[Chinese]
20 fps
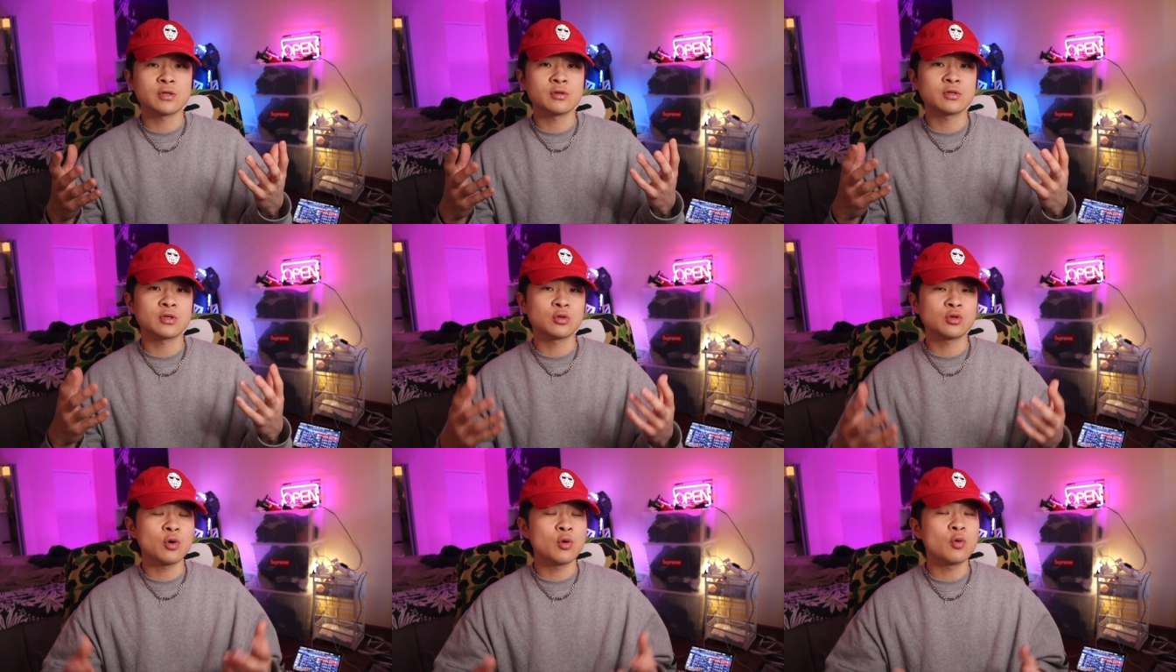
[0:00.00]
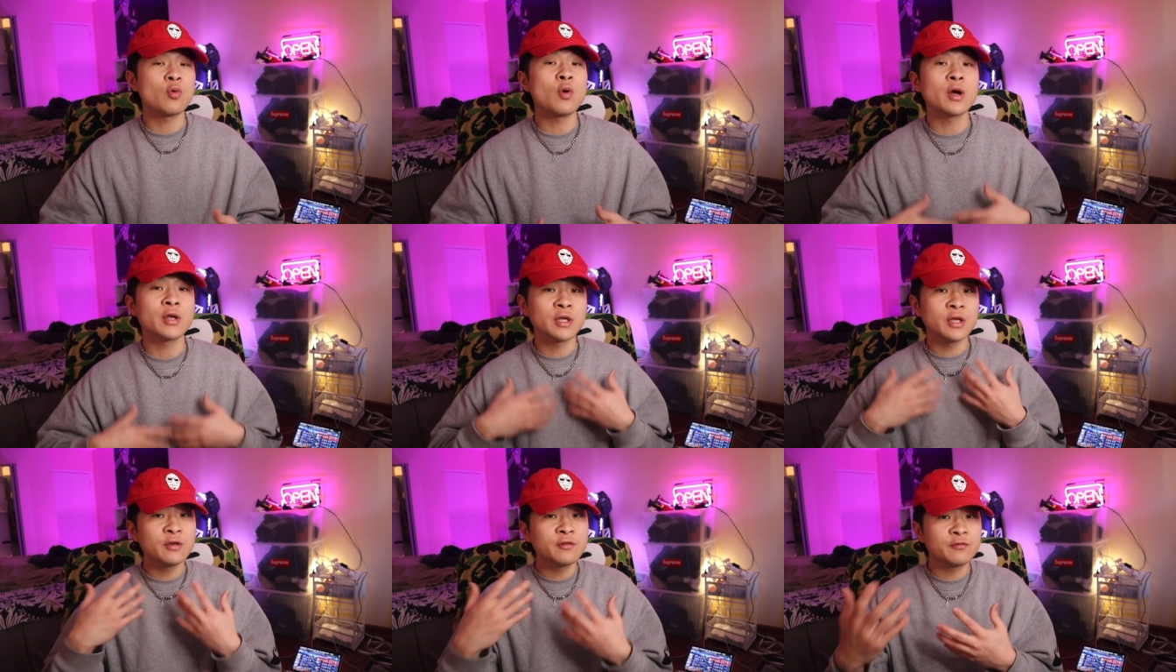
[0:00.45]
就是通过
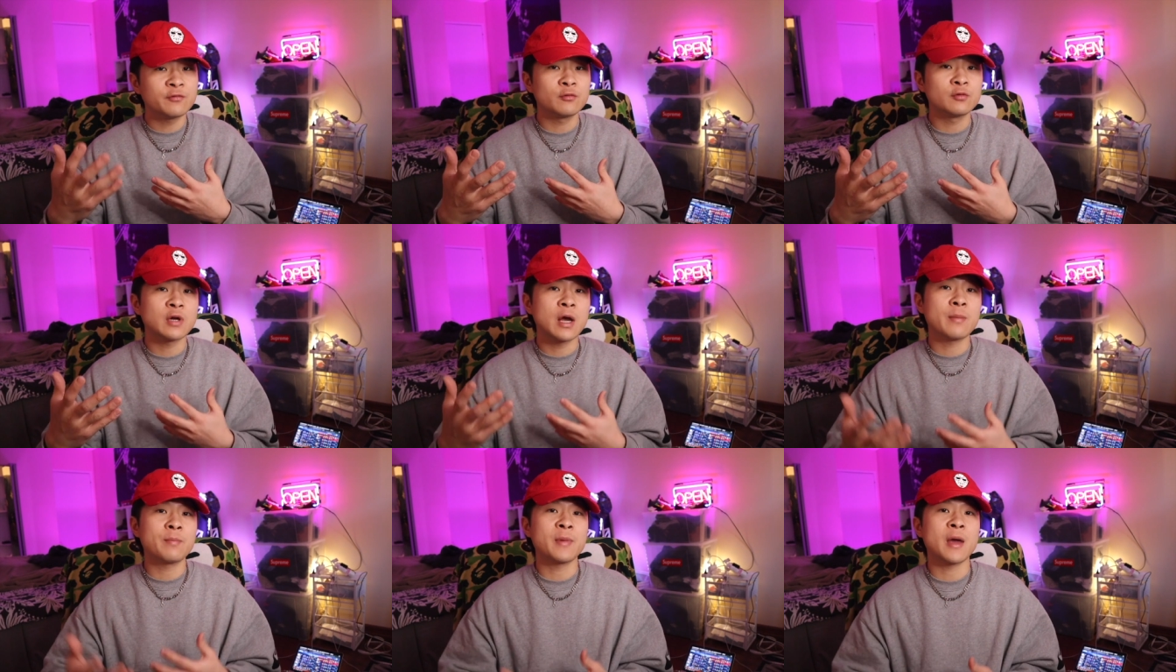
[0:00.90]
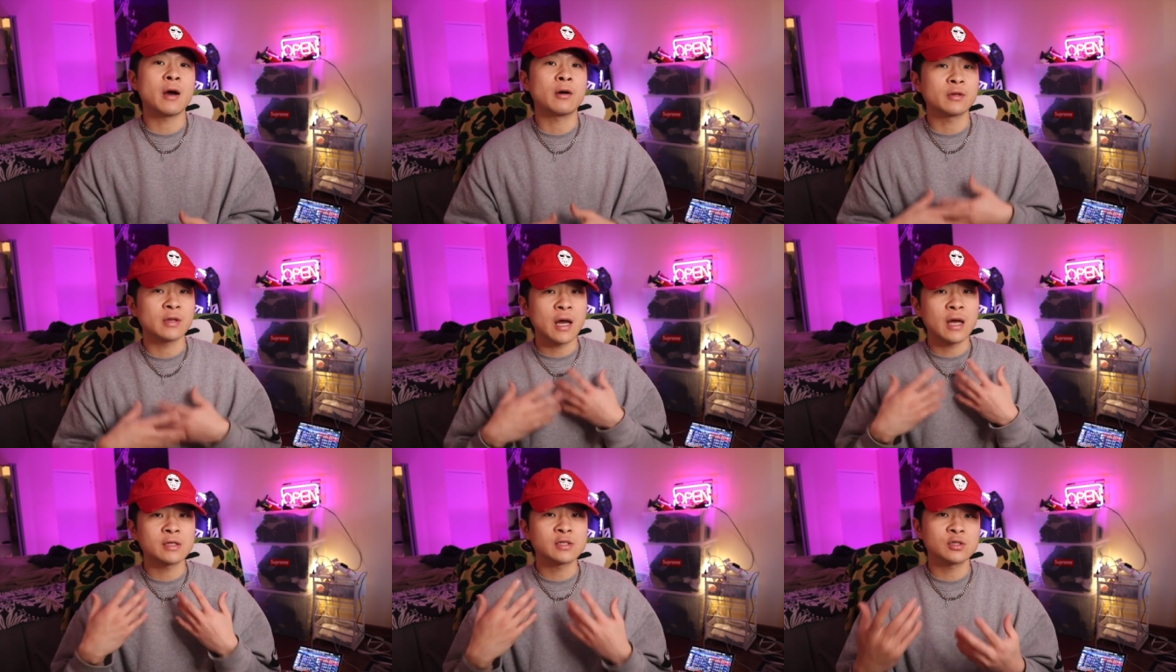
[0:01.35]
衣服来表
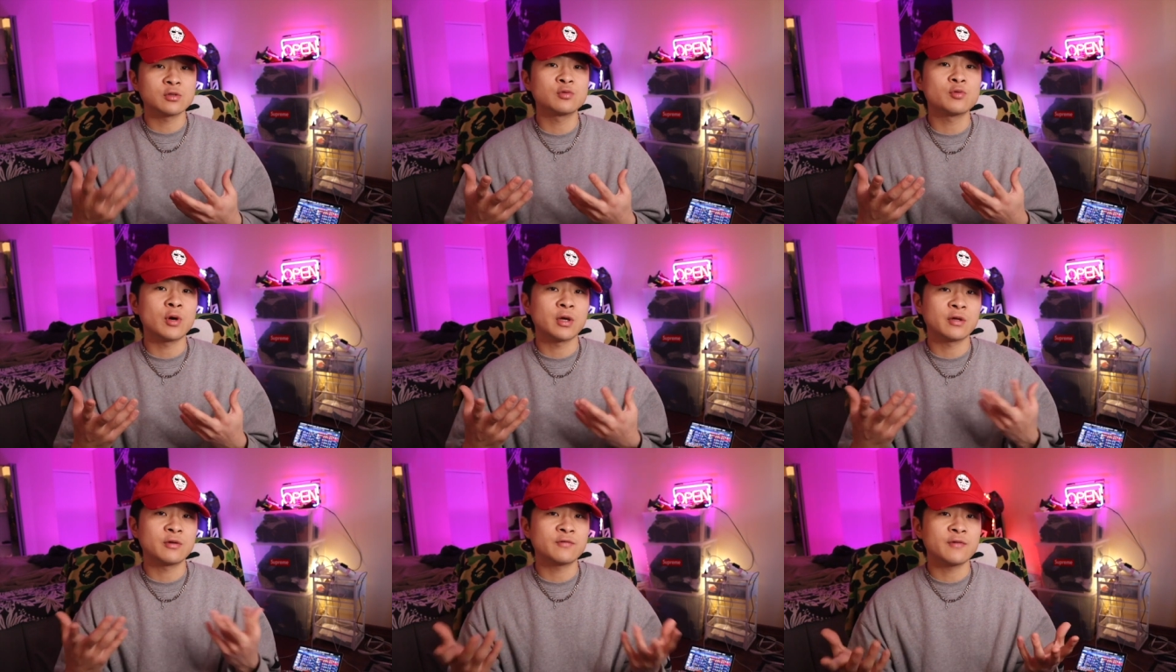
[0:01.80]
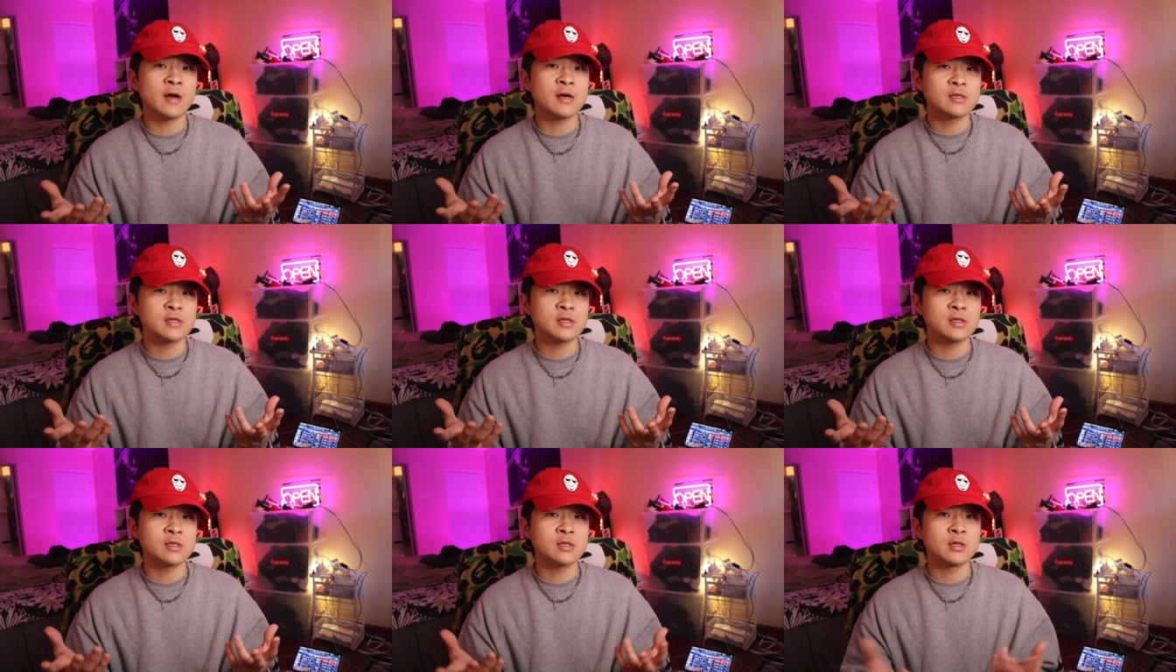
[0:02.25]
达自我的方
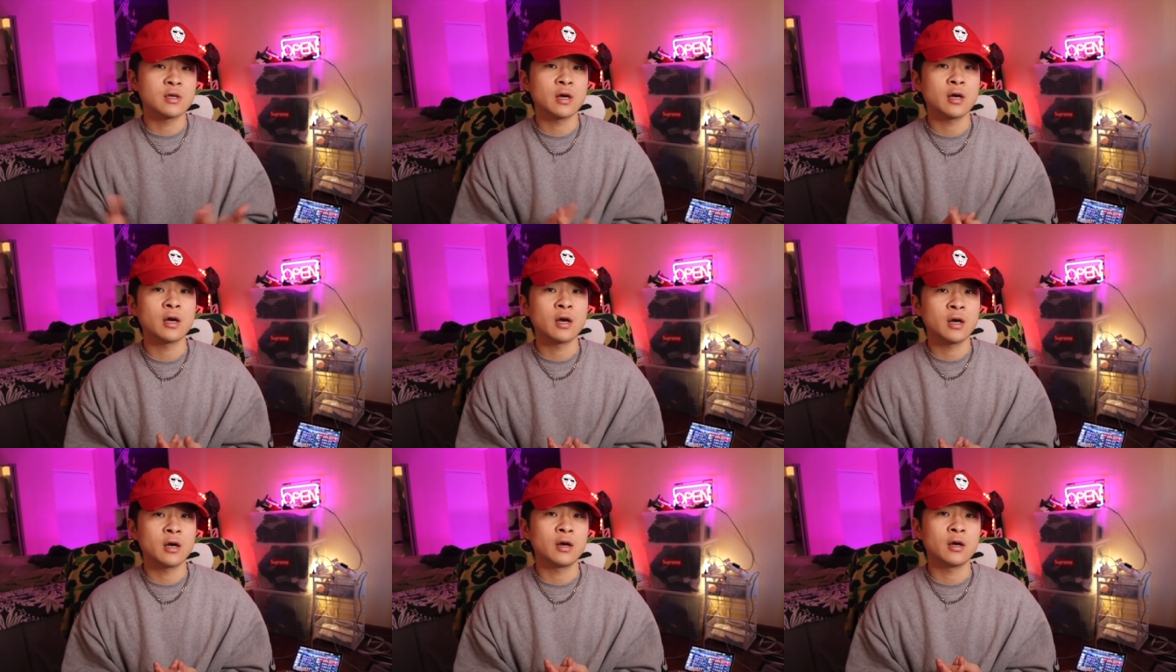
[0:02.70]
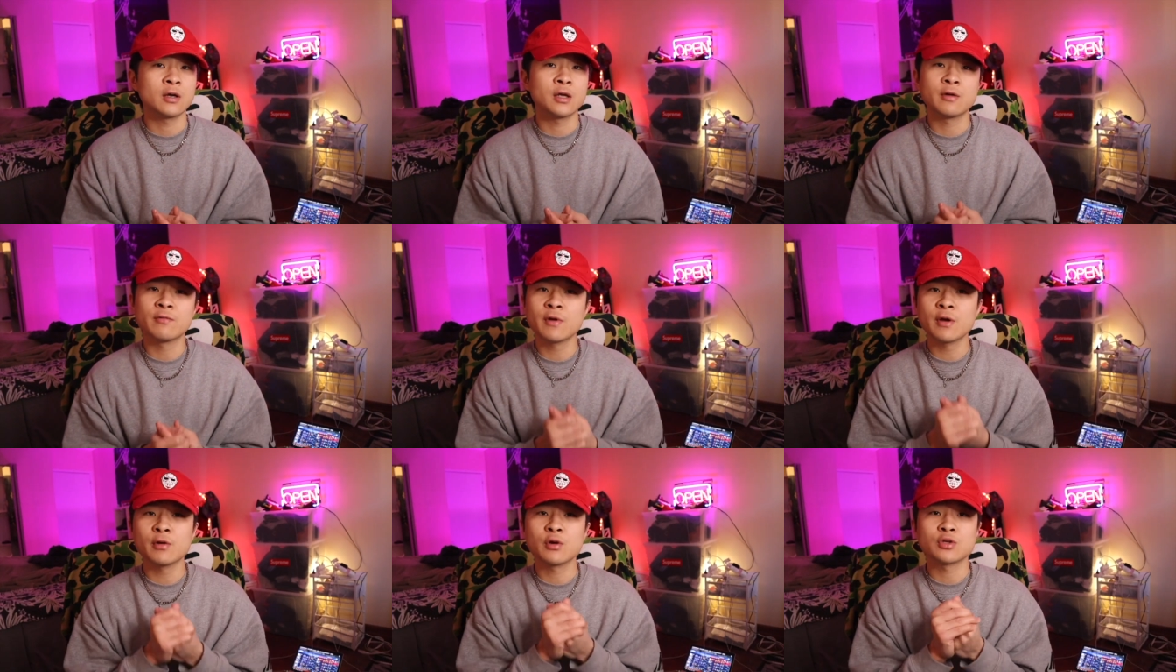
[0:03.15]
式。呃，
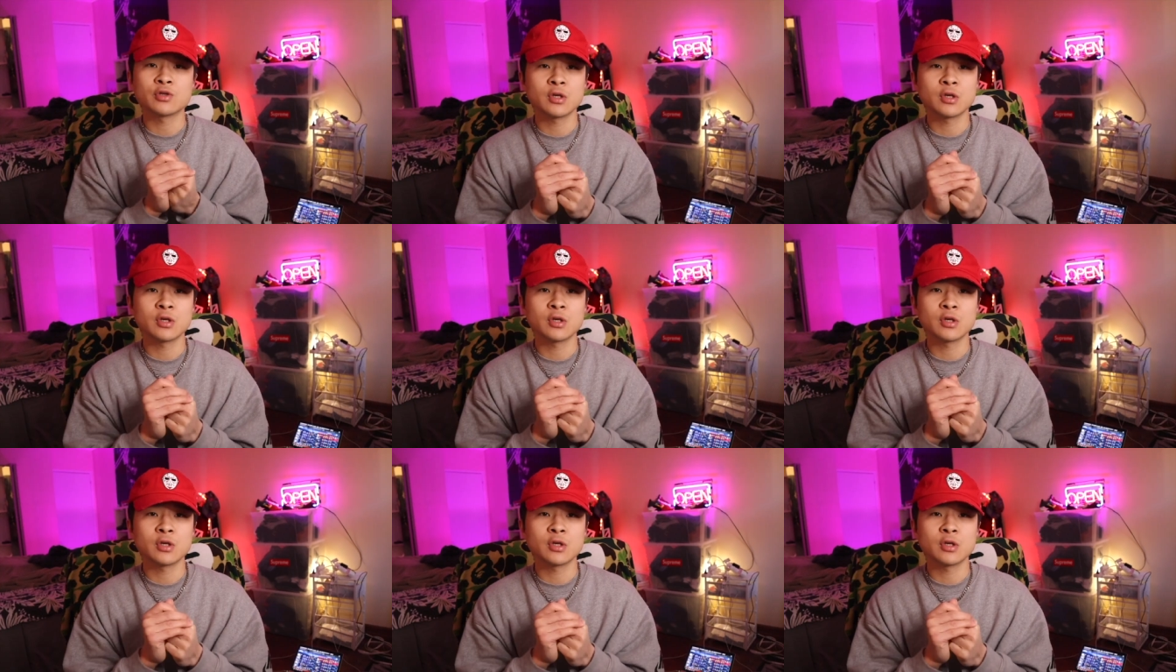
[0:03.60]
因为我